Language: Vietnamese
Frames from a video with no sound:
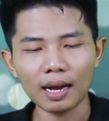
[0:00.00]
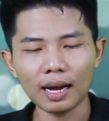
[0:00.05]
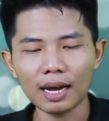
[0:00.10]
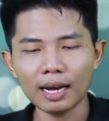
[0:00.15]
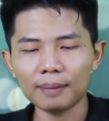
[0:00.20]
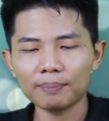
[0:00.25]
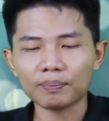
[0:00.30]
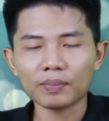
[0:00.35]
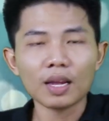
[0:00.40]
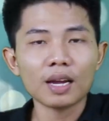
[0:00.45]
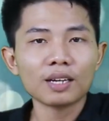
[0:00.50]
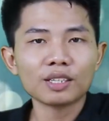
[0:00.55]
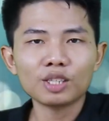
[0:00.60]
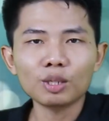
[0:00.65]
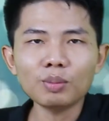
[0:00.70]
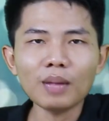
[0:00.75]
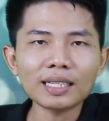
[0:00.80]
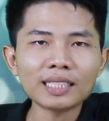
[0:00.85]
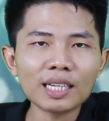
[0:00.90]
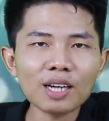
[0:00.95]
Rồi.
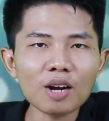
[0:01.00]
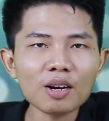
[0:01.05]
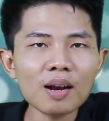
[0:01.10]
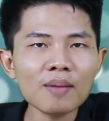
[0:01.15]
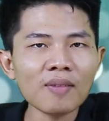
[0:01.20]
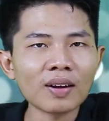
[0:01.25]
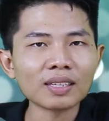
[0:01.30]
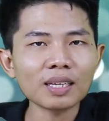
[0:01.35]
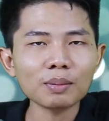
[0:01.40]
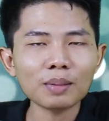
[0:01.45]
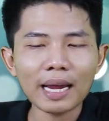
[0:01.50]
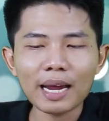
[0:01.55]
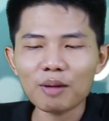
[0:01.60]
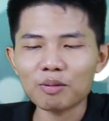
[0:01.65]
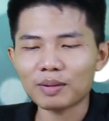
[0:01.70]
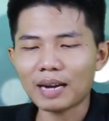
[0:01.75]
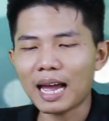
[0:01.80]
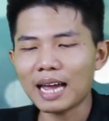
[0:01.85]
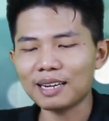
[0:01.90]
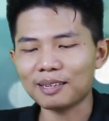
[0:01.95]
Chúng ta sẽ nói đến phần tiếp
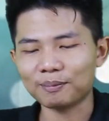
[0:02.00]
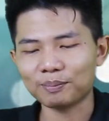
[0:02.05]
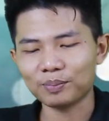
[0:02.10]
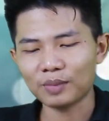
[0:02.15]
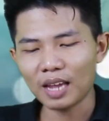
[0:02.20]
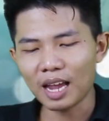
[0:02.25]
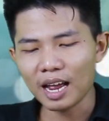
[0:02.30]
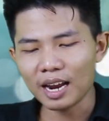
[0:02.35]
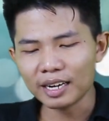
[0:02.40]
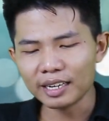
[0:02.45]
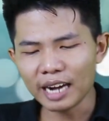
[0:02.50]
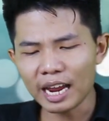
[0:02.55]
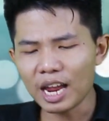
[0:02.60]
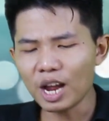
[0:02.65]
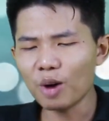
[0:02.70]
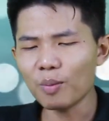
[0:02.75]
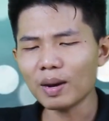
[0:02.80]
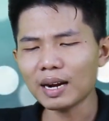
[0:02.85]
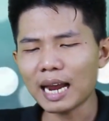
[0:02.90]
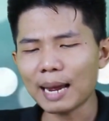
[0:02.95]
theo. Đây,
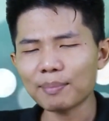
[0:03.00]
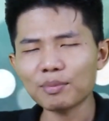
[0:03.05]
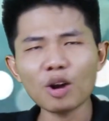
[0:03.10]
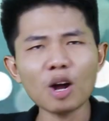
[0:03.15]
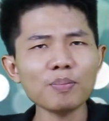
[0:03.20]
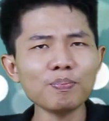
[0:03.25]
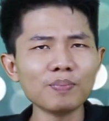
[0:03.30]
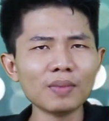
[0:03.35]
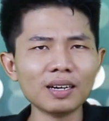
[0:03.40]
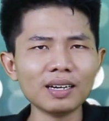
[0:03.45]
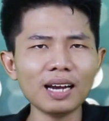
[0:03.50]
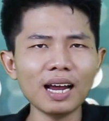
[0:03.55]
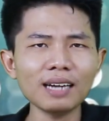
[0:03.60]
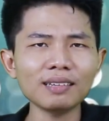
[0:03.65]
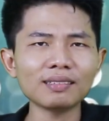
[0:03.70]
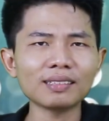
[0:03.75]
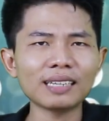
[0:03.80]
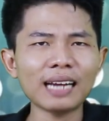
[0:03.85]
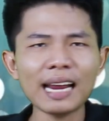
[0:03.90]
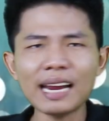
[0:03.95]
điều mà làm Note 10
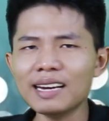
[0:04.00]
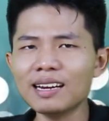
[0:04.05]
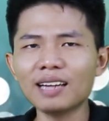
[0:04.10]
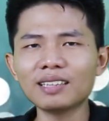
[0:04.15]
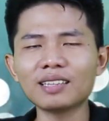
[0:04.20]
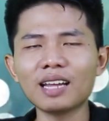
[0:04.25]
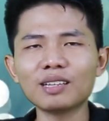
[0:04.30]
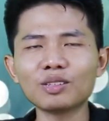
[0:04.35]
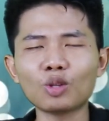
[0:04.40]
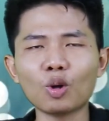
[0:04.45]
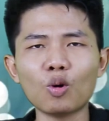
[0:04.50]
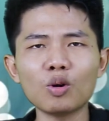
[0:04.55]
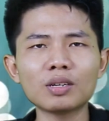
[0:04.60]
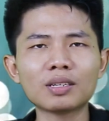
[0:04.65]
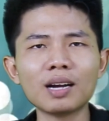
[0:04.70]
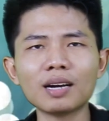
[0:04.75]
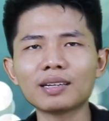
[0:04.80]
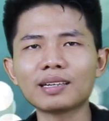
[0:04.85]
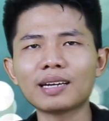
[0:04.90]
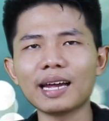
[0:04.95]
Plus gây nên tên tuổi
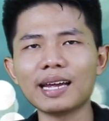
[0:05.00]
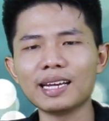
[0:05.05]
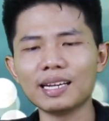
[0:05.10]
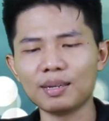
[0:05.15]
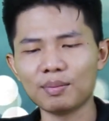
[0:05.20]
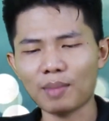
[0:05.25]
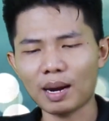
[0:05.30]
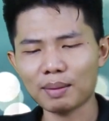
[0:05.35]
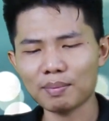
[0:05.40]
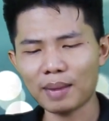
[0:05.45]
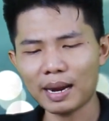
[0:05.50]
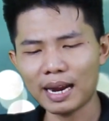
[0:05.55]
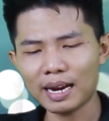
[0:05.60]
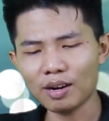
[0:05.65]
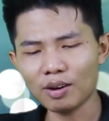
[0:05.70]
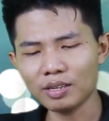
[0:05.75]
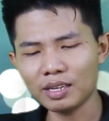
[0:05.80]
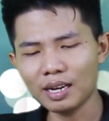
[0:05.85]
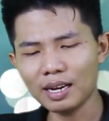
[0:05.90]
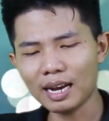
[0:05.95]
cực kỳ mạnh mẽ
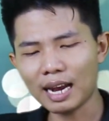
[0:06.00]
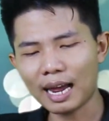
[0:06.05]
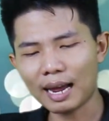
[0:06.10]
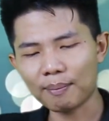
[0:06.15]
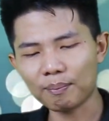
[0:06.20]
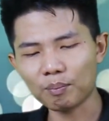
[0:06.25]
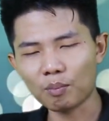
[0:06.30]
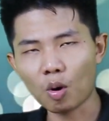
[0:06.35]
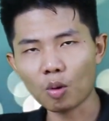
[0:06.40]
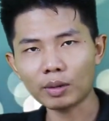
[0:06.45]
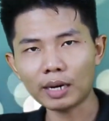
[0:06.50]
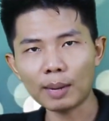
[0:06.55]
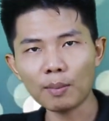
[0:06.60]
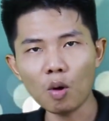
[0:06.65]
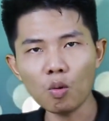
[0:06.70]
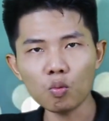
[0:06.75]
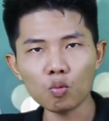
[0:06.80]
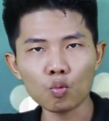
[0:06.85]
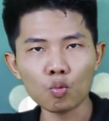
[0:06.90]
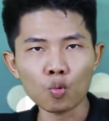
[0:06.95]
đó chính là một cây
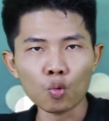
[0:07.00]
bút